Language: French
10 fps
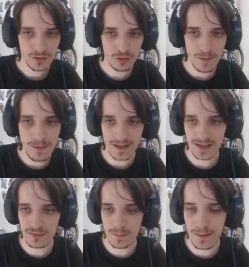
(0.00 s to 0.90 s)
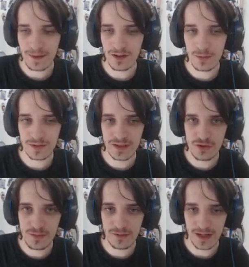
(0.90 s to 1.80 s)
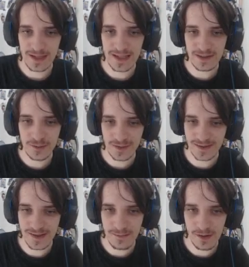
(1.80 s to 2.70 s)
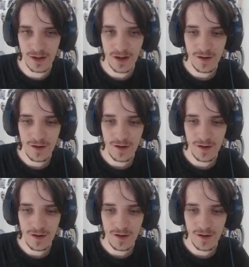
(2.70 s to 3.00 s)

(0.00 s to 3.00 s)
Toujours pas marqué, tu peux pas précommander le jeu, mais voilà, il est sur Steam.